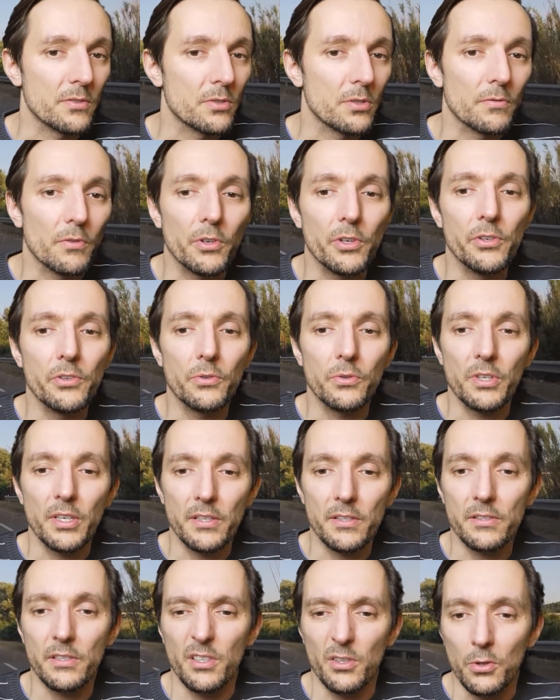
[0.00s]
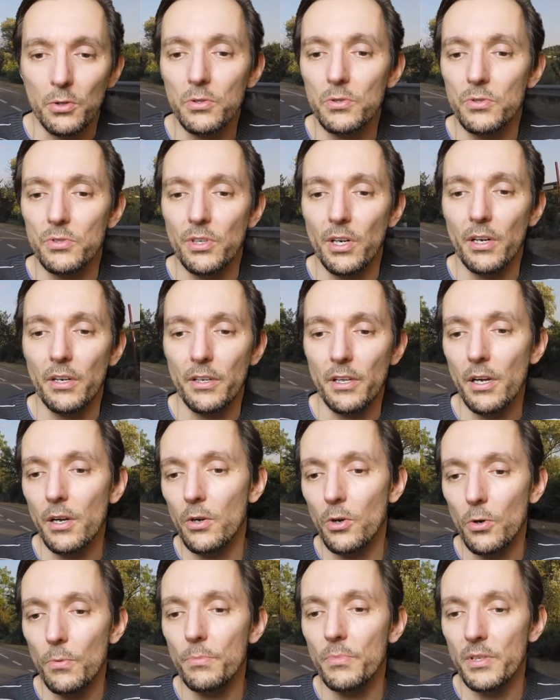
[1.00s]
zu wollen und jetzt dann doch zu sagen, ja
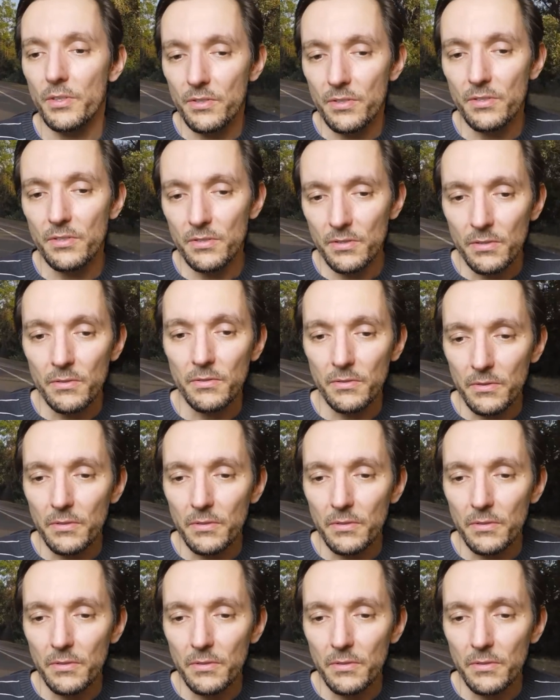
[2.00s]
komm, jetzt